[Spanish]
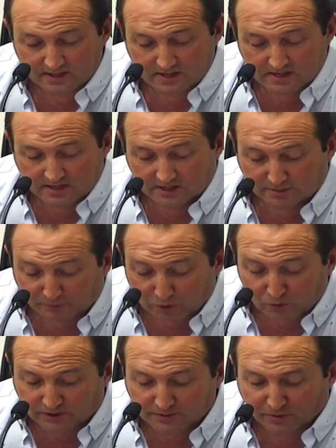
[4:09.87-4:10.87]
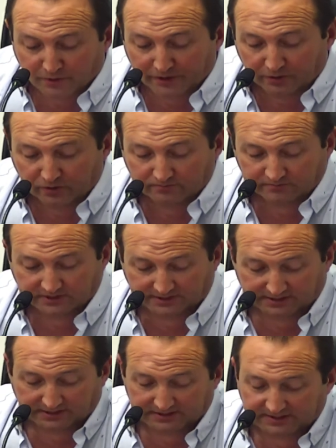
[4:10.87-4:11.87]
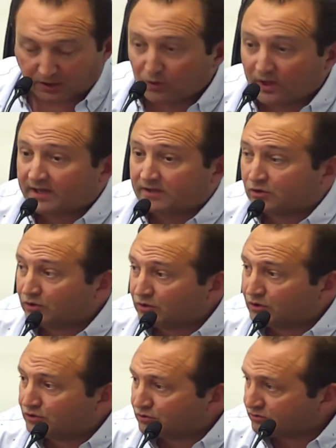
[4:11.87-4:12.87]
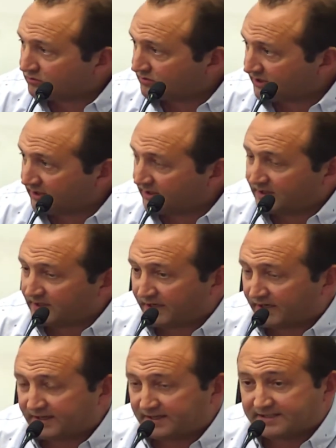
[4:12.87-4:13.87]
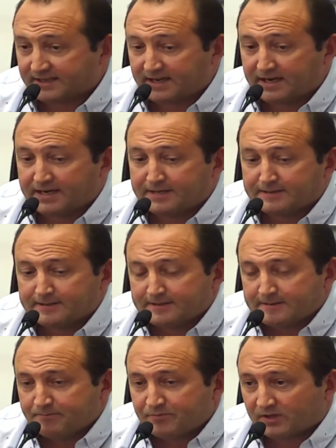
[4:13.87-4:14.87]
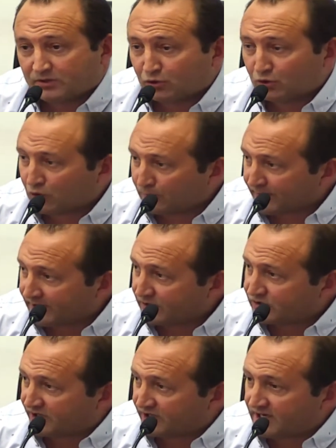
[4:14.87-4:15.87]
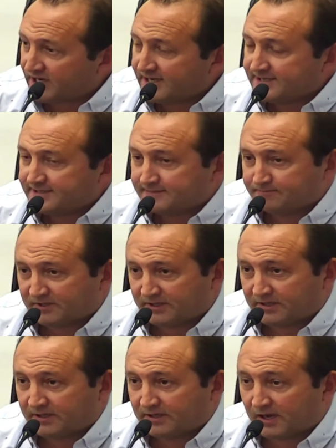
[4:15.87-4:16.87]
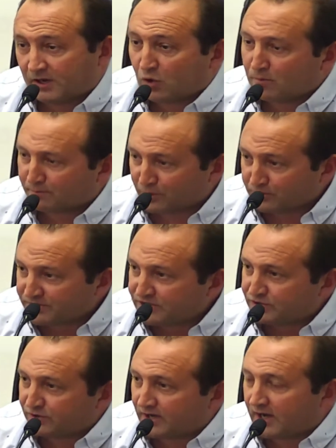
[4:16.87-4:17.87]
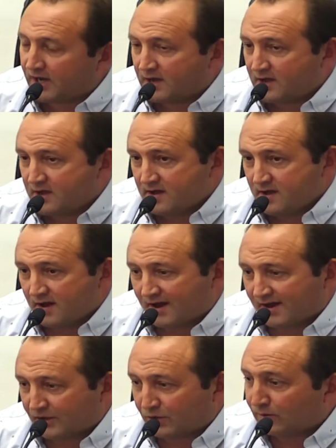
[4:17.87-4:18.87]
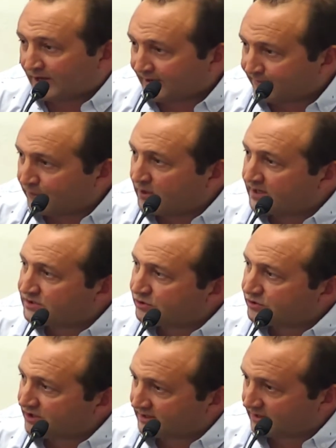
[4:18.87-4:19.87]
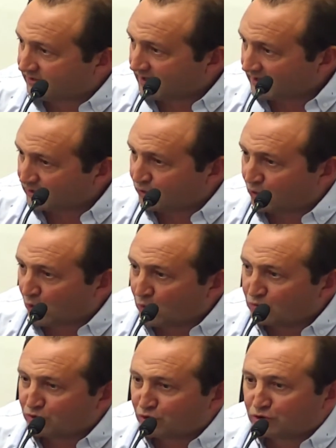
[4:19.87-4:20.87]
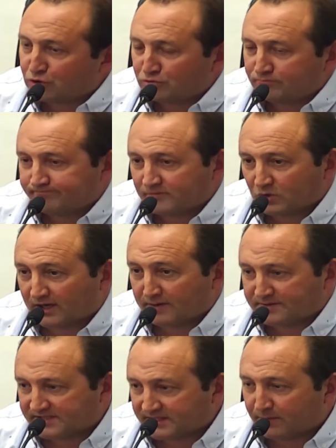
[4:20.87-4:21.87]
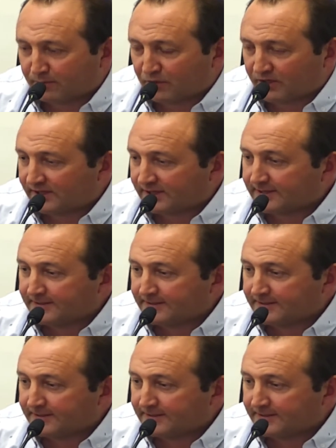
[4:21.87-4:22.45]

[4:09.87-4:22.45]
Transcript: Y por último, bueno, este, saludar a todos eh, en esta sala a todos los compañeros ediles, eh, el compromiso a, redoblar esfuerzos y a trabajar todos juntos con la camiseta puesta